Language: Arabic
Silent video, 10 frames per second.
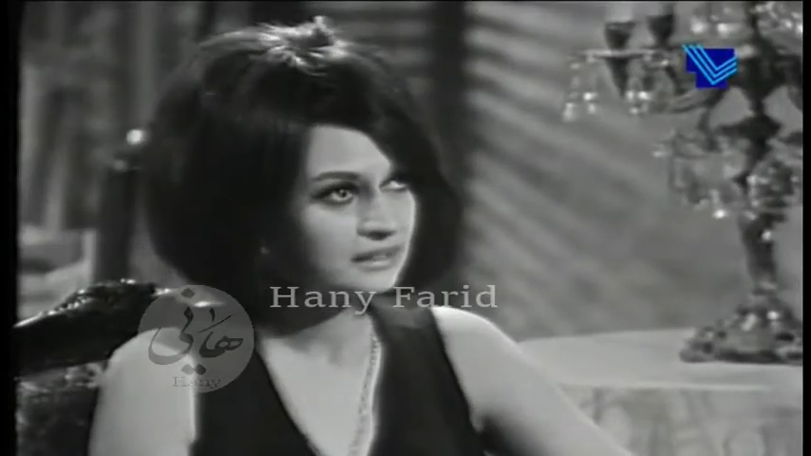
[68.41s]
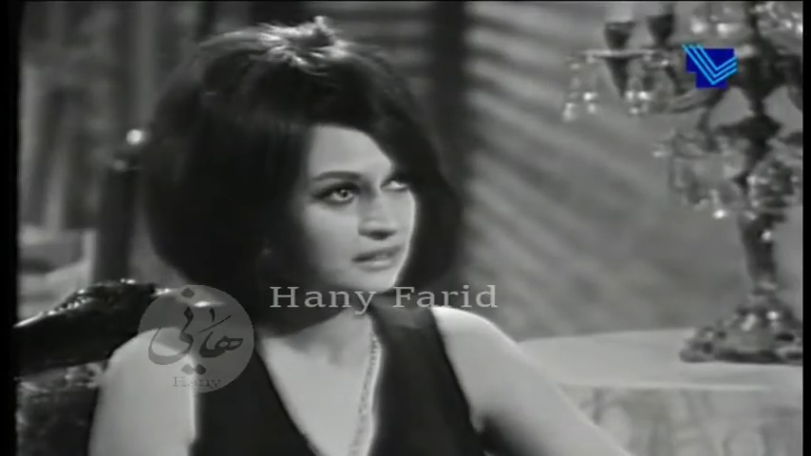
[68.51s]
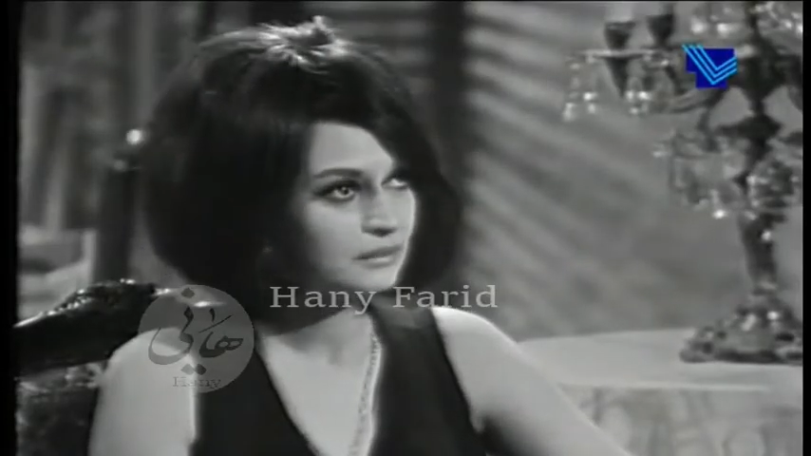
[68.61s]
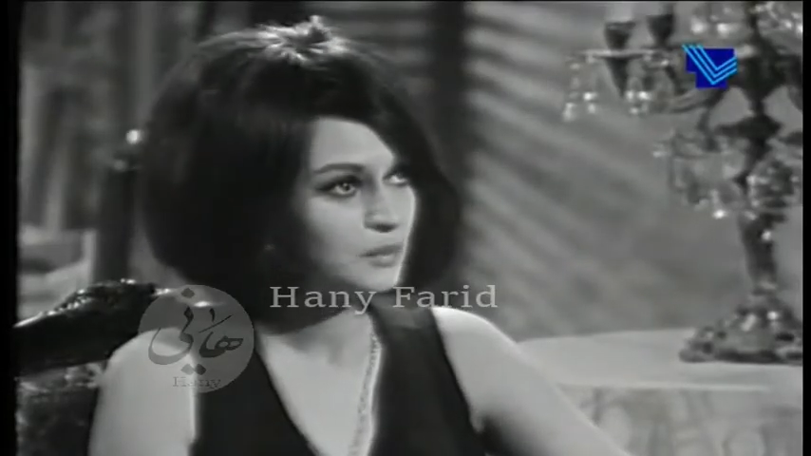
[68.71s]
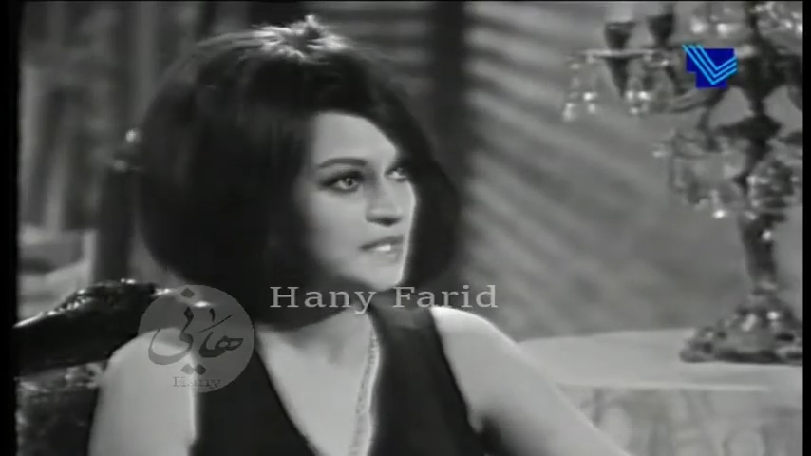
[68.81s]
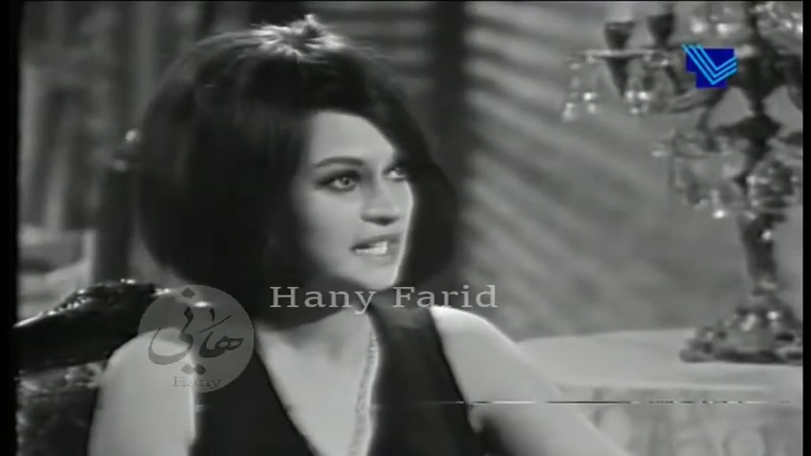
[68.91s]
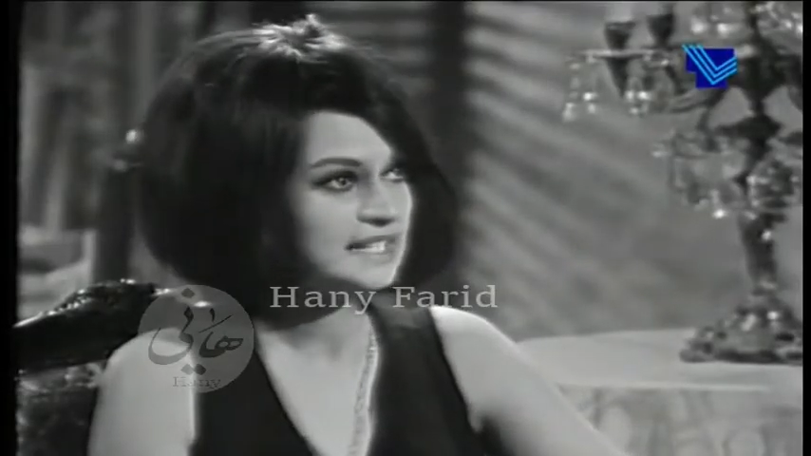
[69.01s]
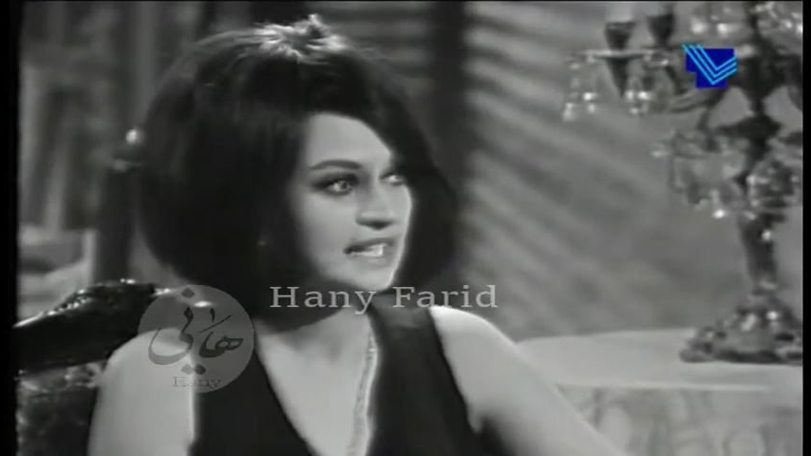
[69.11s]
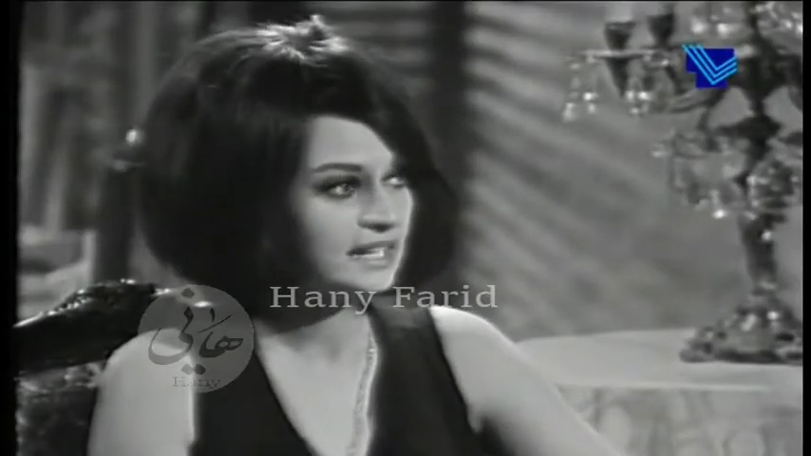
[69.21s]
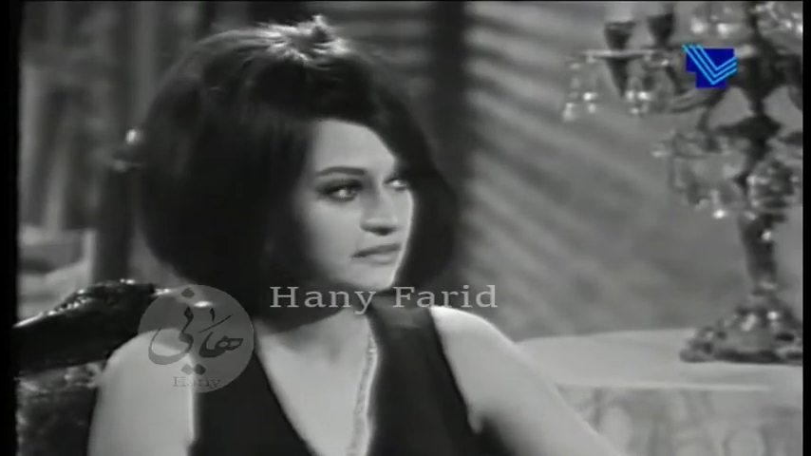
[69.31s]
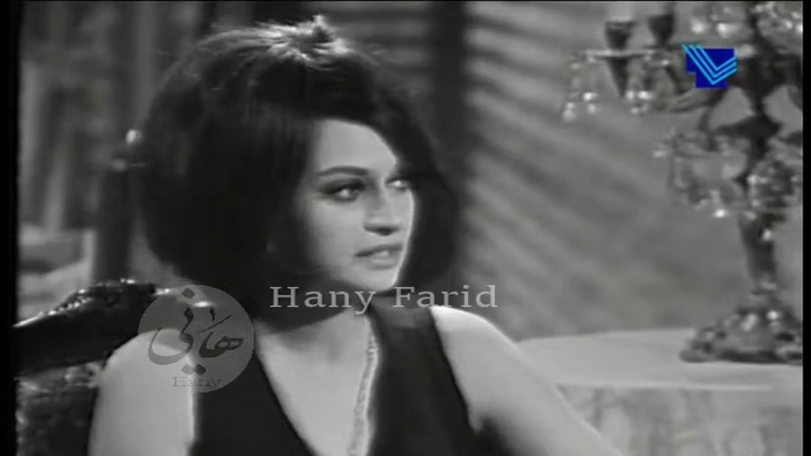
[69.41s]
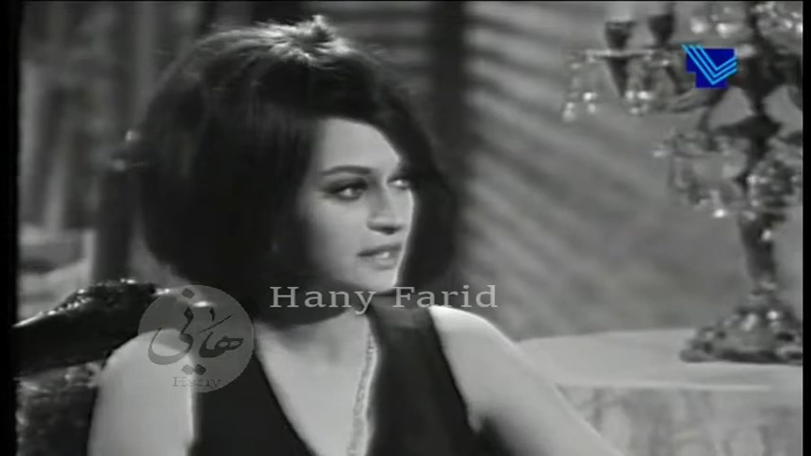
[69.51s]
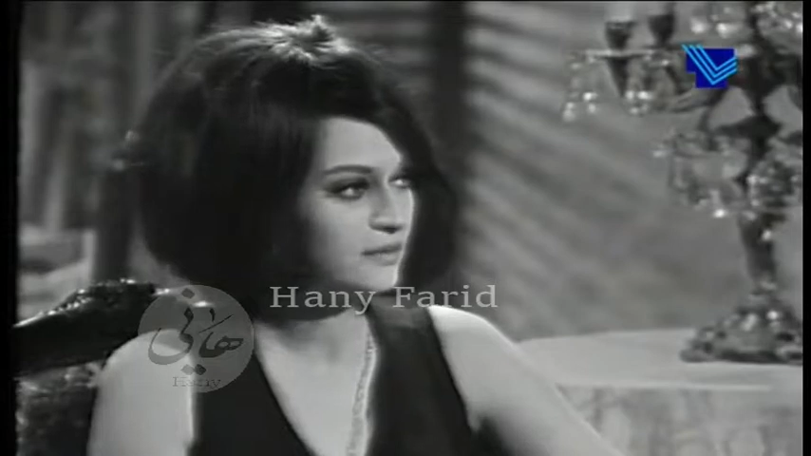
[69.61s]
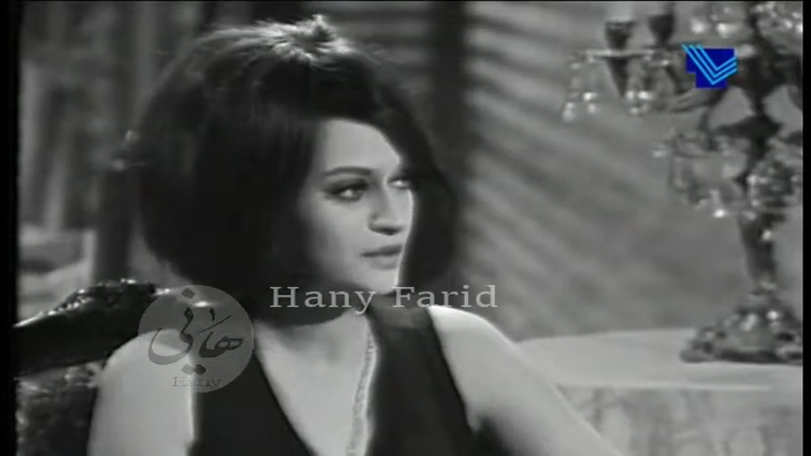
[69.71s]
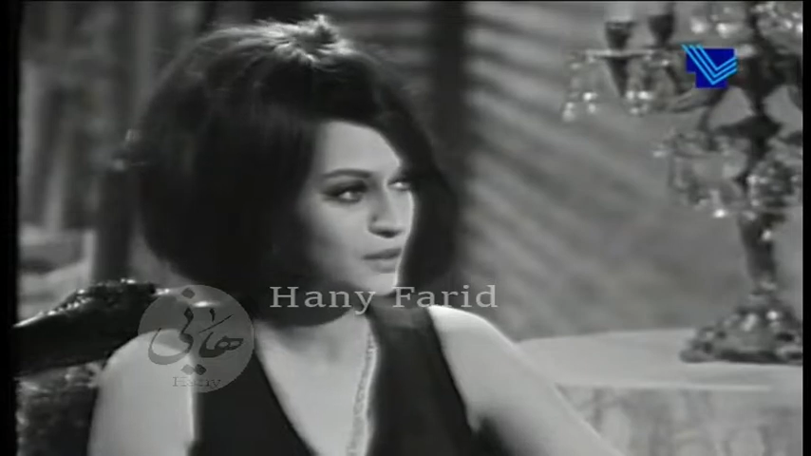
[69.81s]
مسلسله في
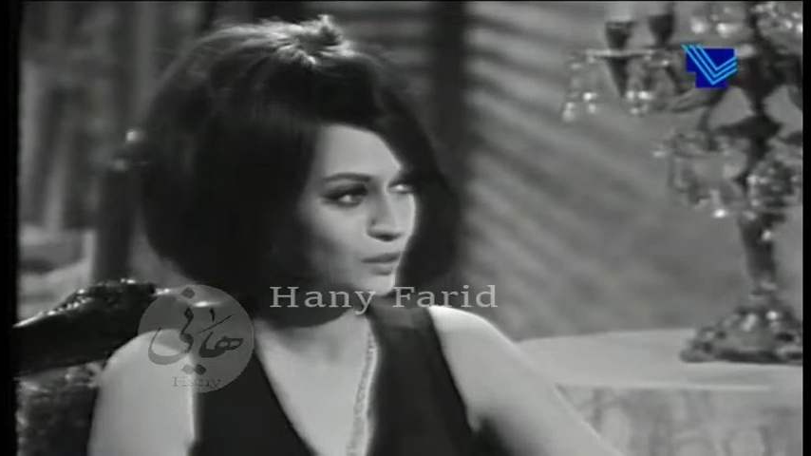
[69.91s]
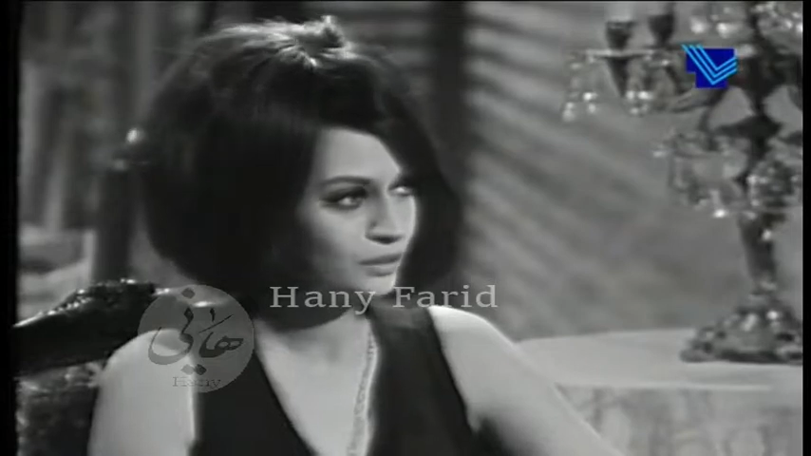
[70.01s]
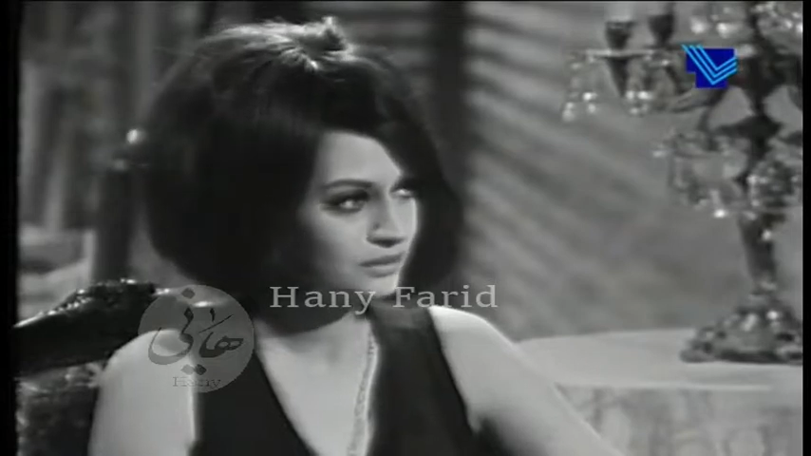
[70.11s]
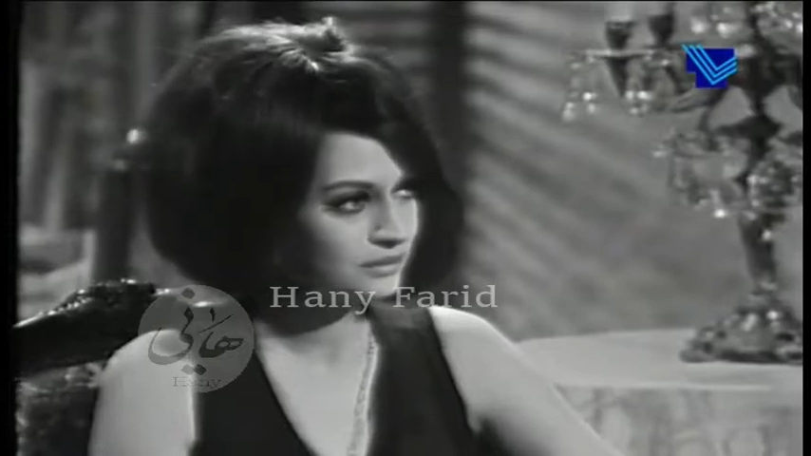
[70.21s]
التلفزيون